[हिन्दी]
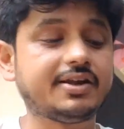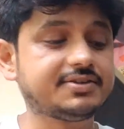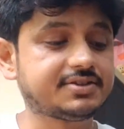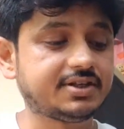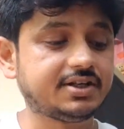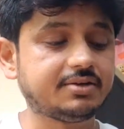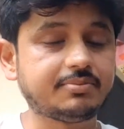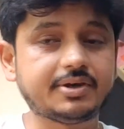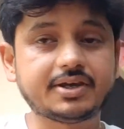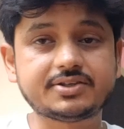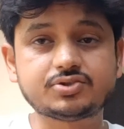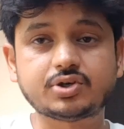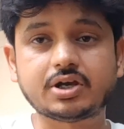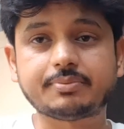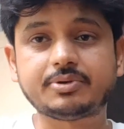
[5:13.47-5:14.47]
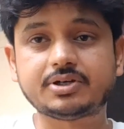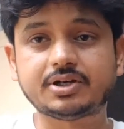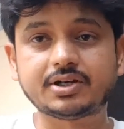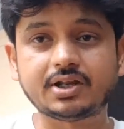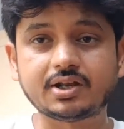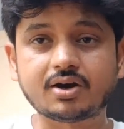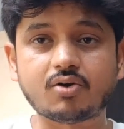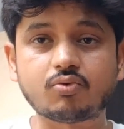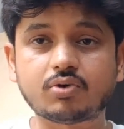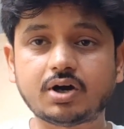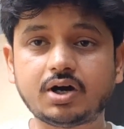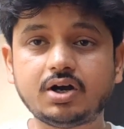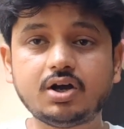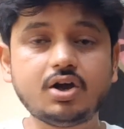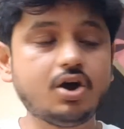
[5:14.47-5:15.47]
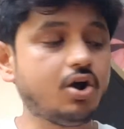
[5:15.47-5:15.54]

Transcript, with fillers: वाला इसके लिए मैं एक जो यहाँ पे डंडा लगाऊंगा